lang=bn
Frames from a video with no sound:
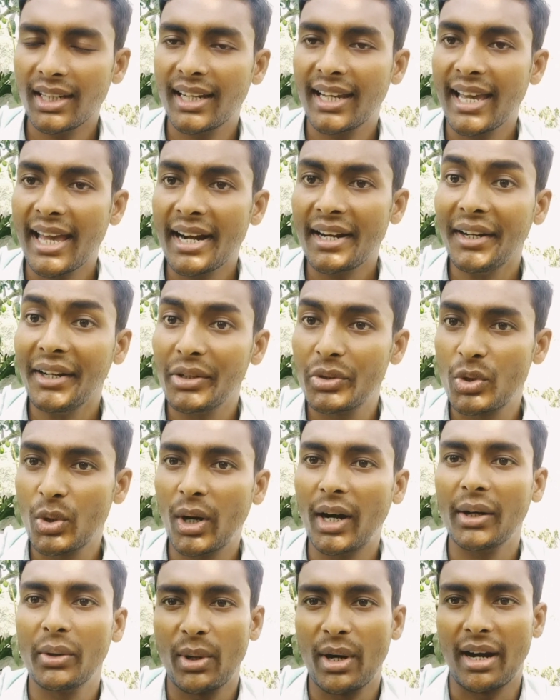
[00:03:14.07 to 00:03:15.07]
ক্যারেটের
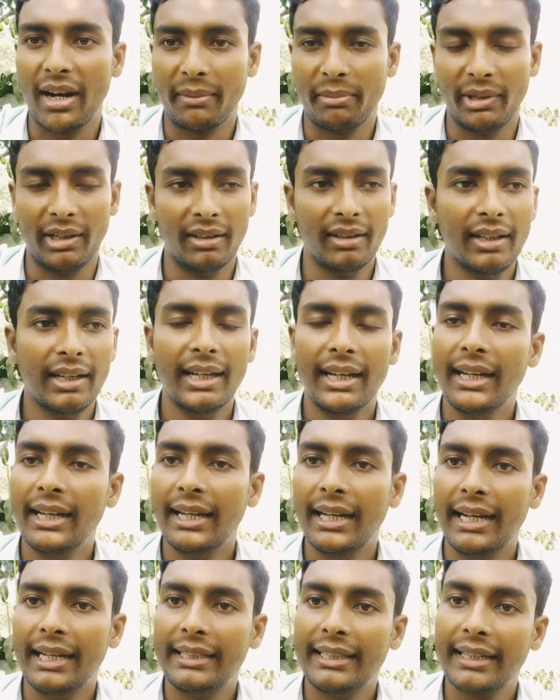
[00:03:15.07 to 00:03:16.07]
জোগাড় করে রাখবেন
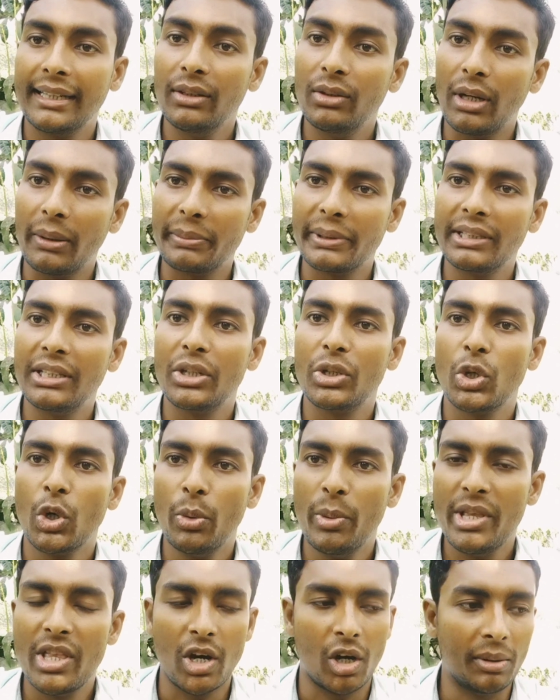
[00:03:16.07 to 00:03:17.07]
এতে কিন্তু আপনাদের
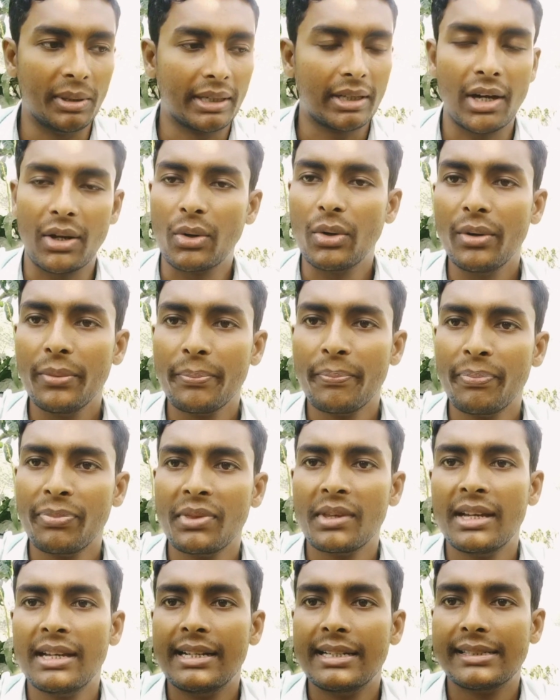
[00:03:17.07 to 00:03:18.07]
সুবিধা হবে কারণ
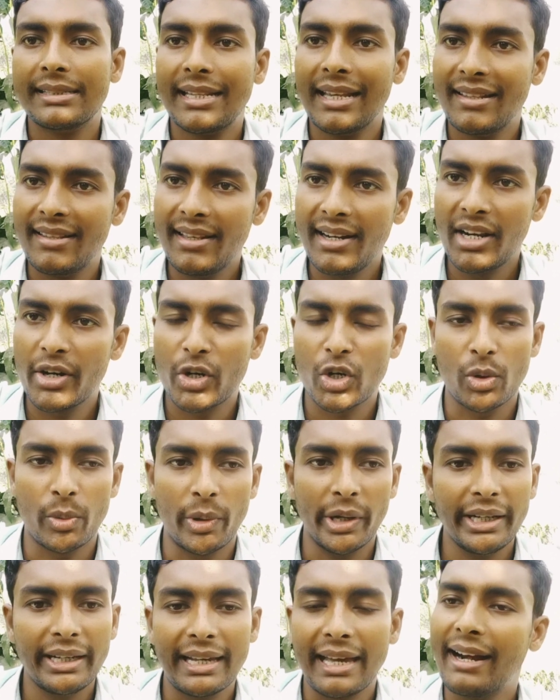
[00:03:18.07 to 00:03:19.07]
সিজনের
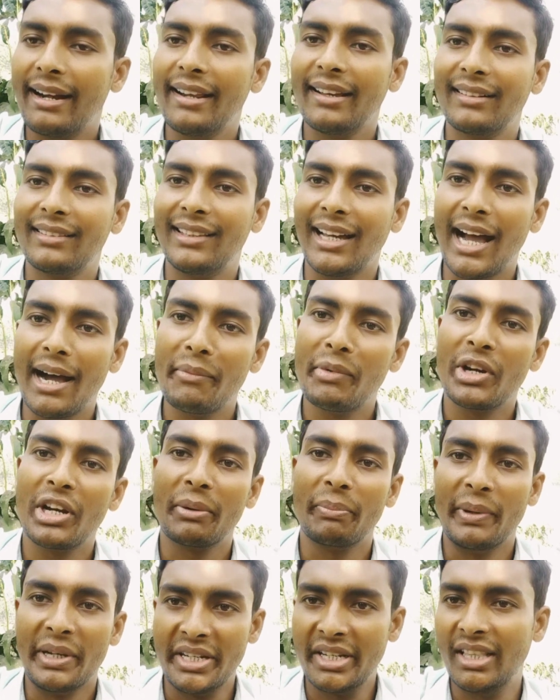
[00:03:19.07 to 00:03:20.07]
সময় ক্যারেটের দাম
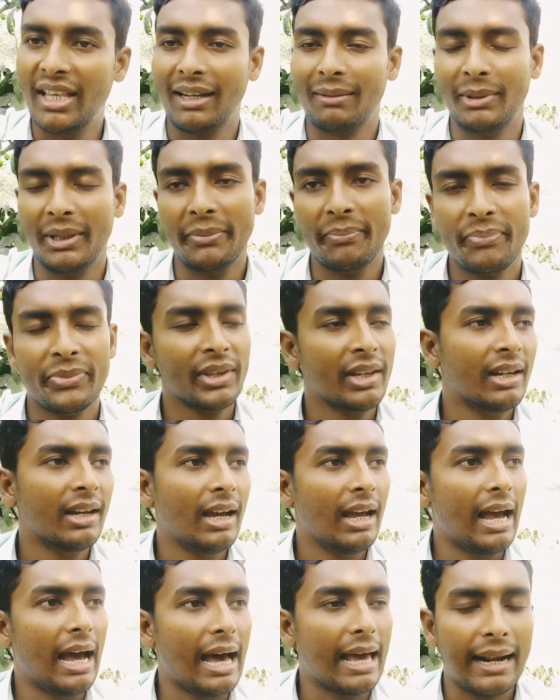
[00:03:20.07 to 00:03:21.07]
অনেক বেশি থাকবে
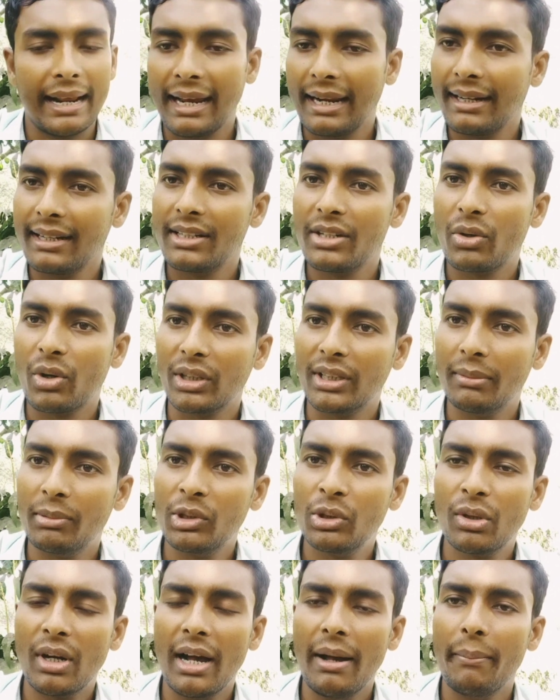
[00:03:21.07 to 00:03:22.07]
আর আরেকটি একটি কথা
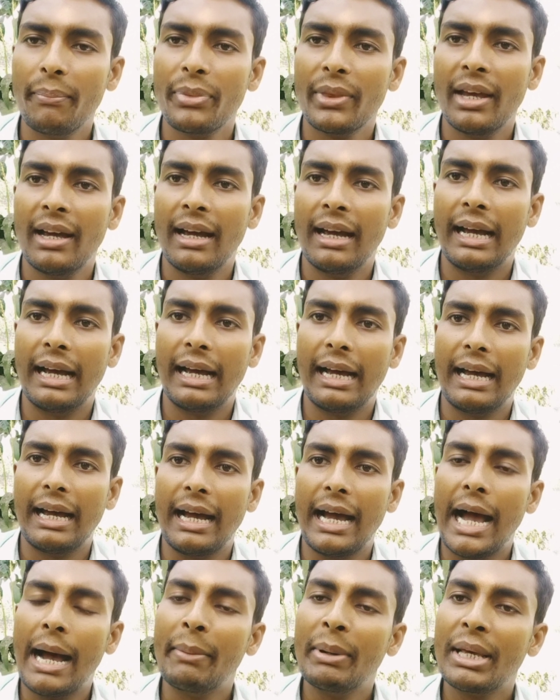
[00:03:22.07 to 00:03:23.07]
বন্ধুরা
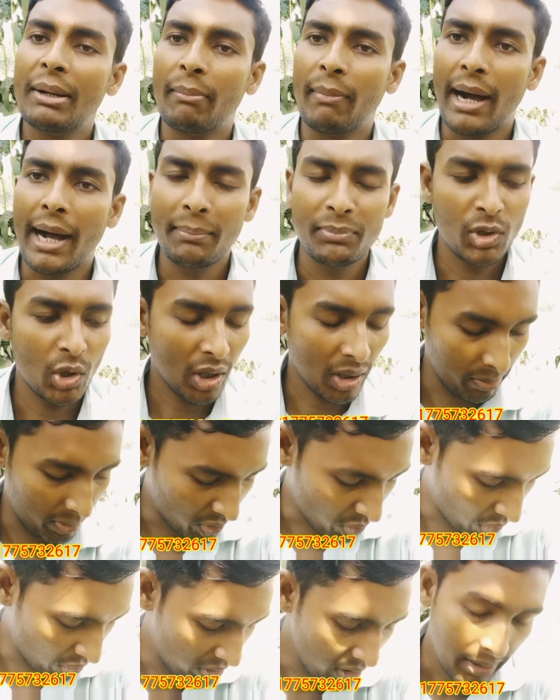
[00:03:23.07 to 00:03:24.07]
আমের মাপযোগের
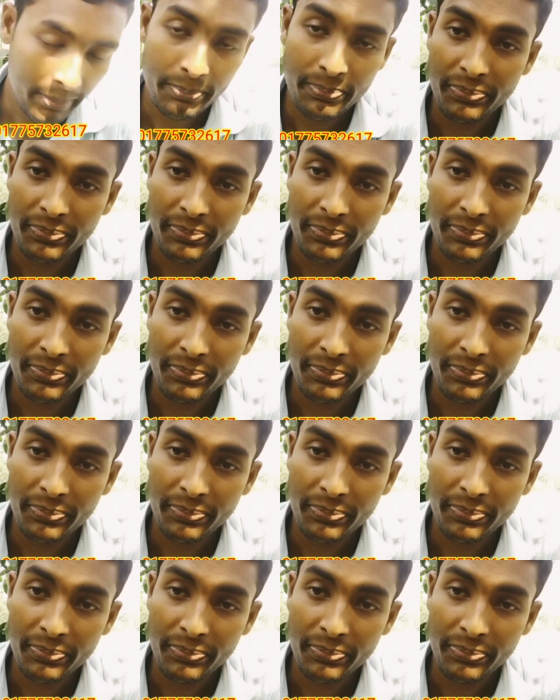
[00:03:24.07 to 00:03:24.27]
বিষয়টি